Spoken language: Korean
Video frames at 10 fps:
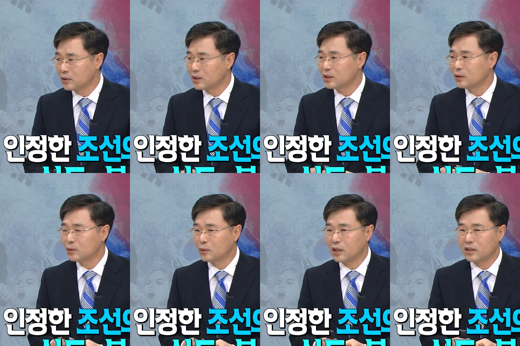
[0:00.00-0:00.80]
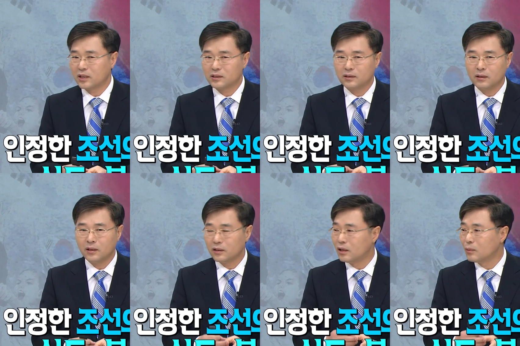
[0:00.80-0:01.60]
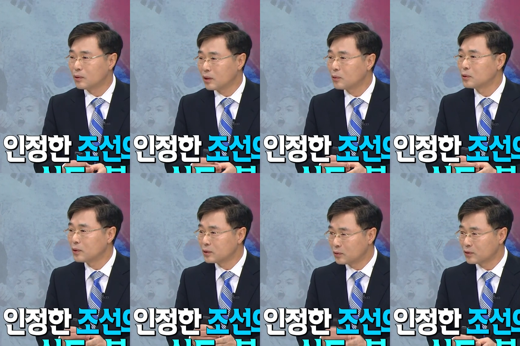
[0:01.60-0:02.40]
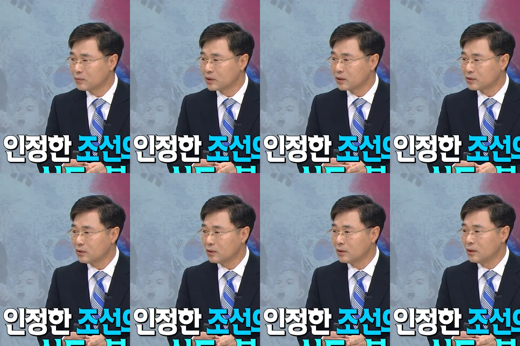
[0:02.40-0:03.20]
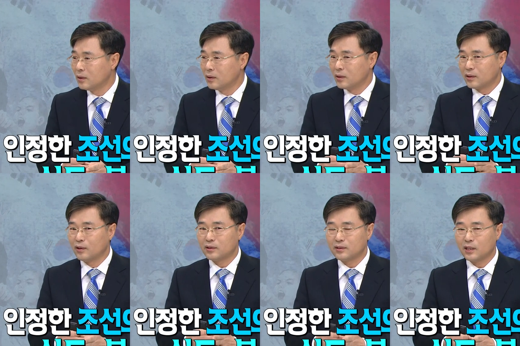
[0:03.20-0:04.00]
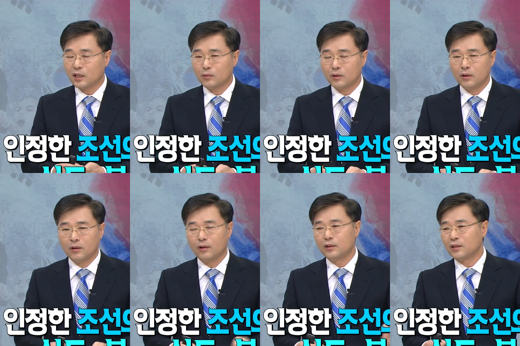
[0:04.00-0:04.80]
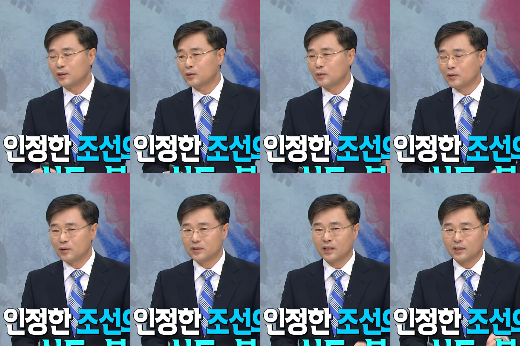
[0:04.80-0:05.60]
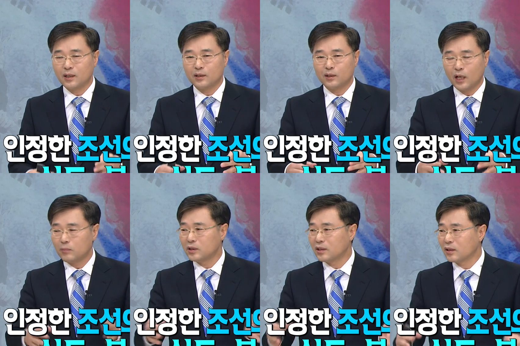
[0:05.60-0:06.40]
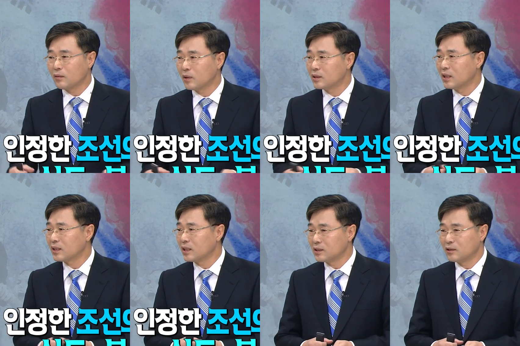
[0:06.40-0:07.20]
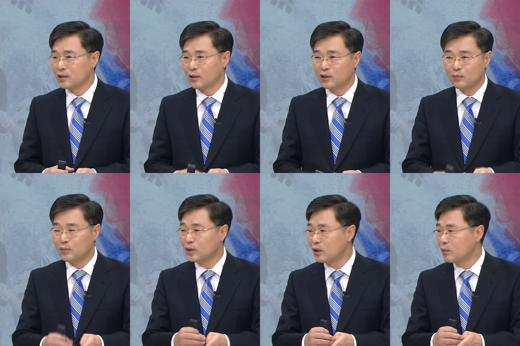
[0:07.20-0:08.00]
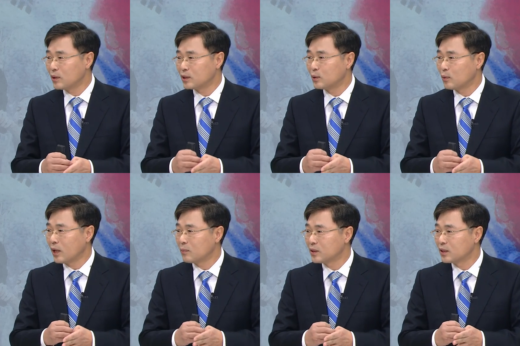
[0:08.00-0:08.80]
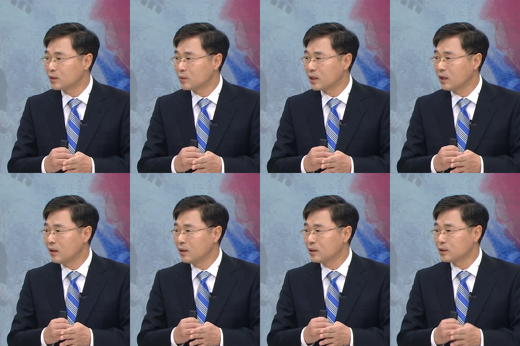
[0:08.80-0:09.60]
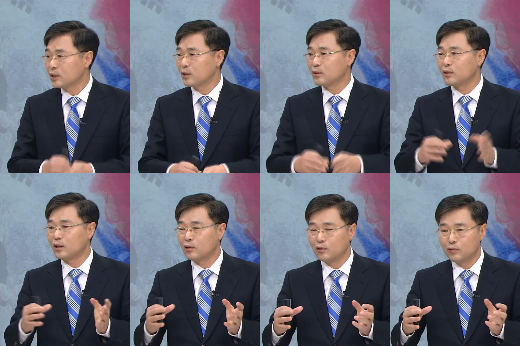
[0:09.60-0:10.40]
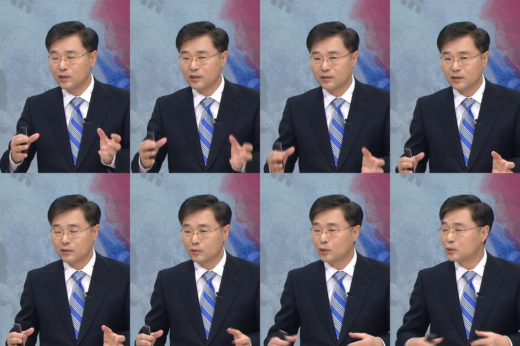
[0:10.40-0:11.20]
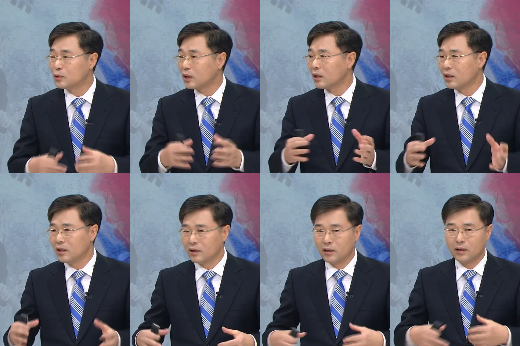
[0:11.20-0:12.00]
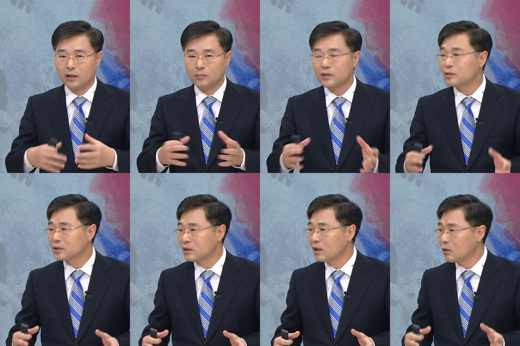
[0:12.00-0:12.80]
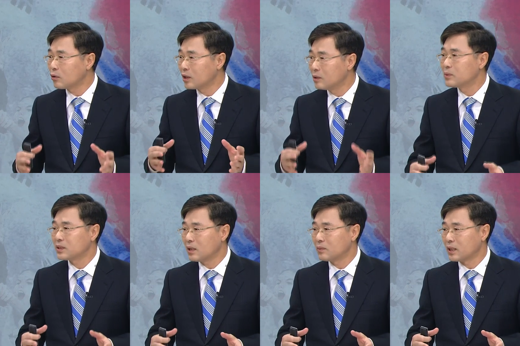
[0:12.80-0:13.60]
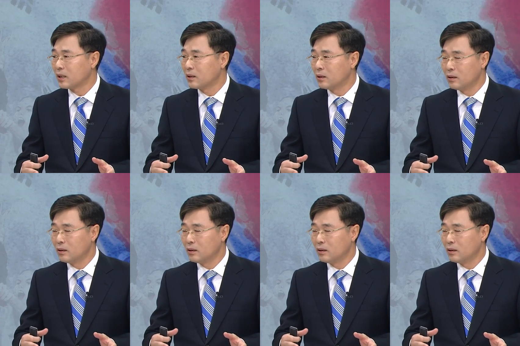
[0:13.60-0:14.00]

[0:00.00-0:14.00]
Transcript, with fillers: 자, 신도라는 것은 일본의 고유한 종교입니다. 그죠? 어떤 사람은 어, 여기서 종교는 상당히 그 합리적인 것만 이야기하지 않느냐. 그럼 뭐 일본의 신도가 합리적입니까? 사실 그거는 우리 어떤 고유의 어, 민속 신앙하고 거의 비슷합니다.